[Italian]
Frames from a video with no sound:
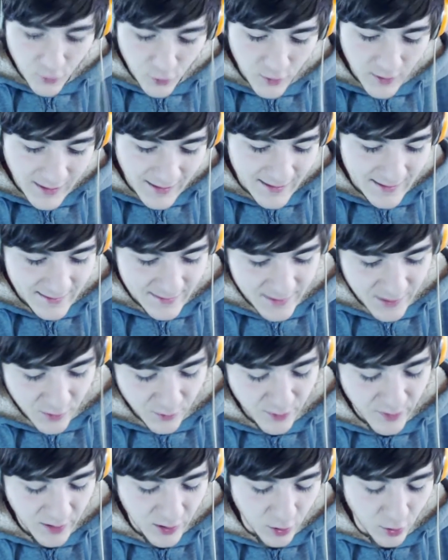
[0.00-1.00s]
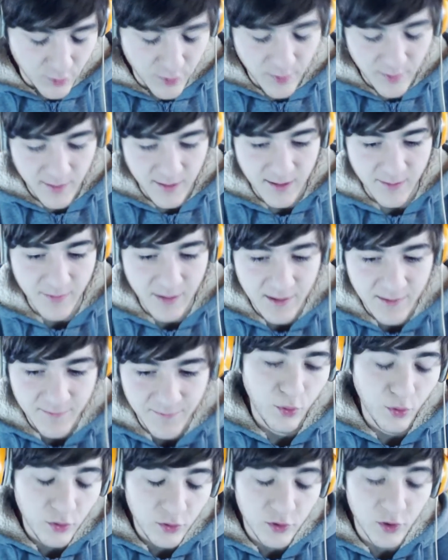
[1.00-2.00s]
Ora c'è un piccolo problema.
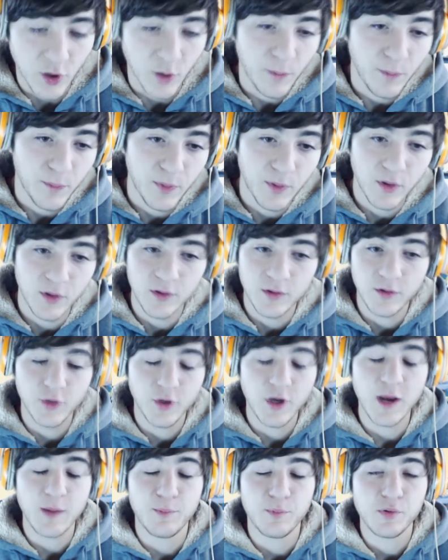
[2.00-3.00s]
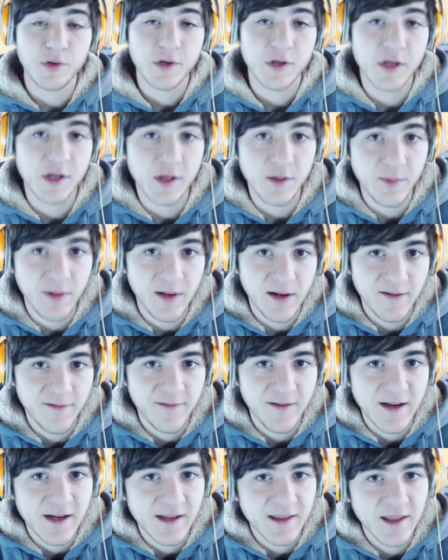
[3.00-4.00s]
Purtroppo non è possibile
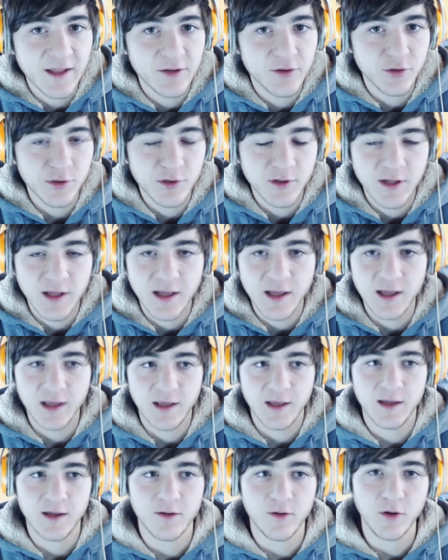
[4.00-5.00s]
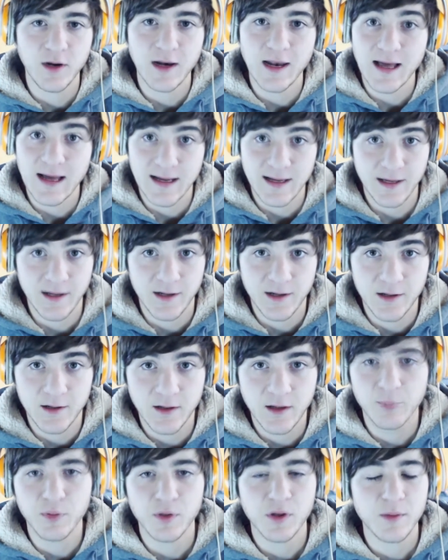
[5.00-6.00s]
fare dei tornei online,
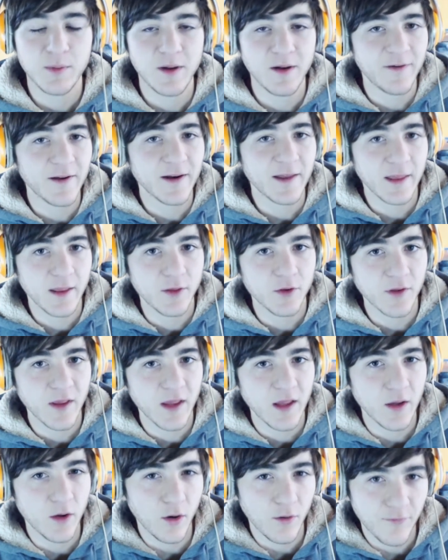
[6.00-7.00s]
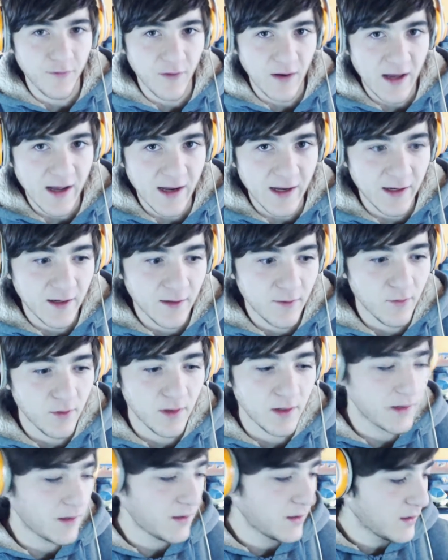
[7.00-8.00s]
è possibile fare dei tornei offline,
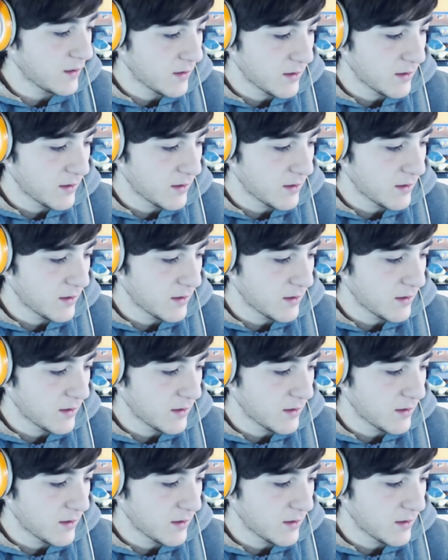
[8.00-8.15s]
quindi